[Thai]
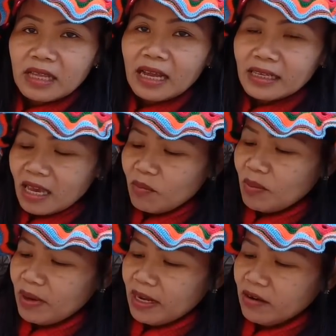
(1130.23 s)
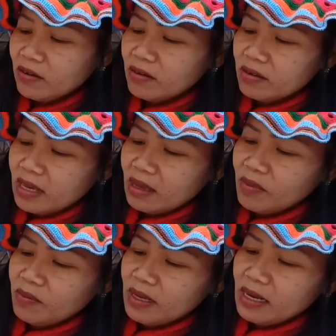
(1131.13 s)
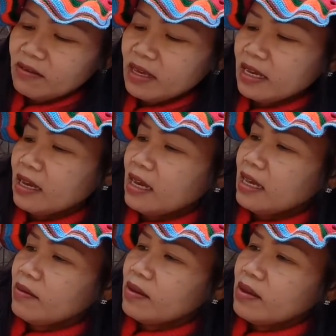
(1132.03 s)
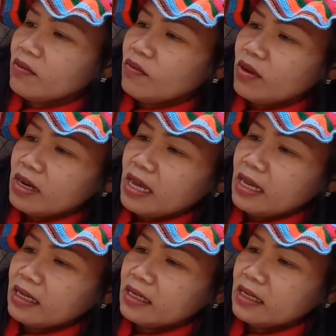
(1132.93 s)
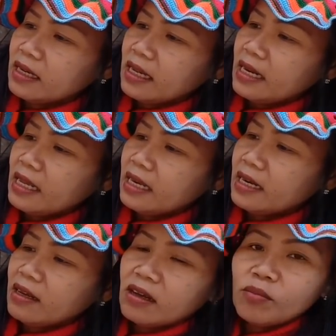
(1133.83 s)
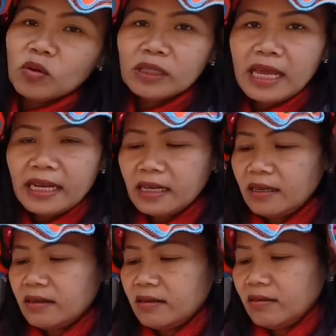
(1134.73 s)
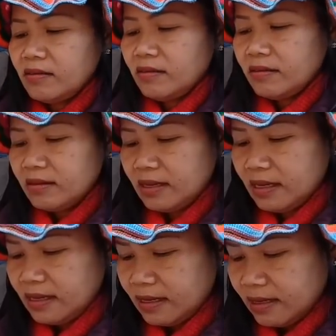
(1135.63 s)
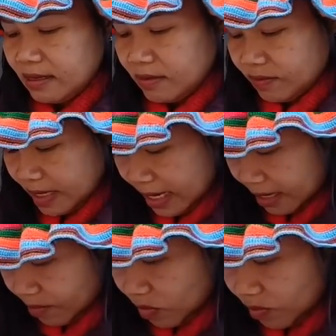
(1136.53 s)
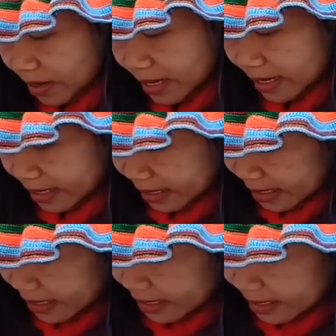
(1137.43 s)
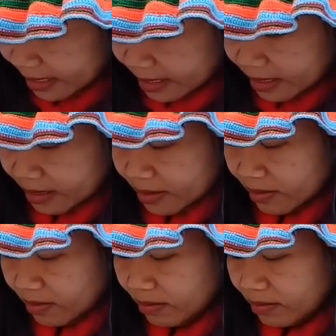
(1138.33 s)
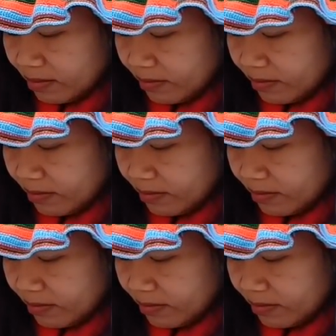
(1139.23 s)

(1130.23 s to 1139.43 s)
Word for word: ทักยายมาใหม่เนาะยายไม่มีแล้วยายก็ให้วอลนัทเรดิสก็กระบดตันเนาะไม่ได้ระบุมา เนาะ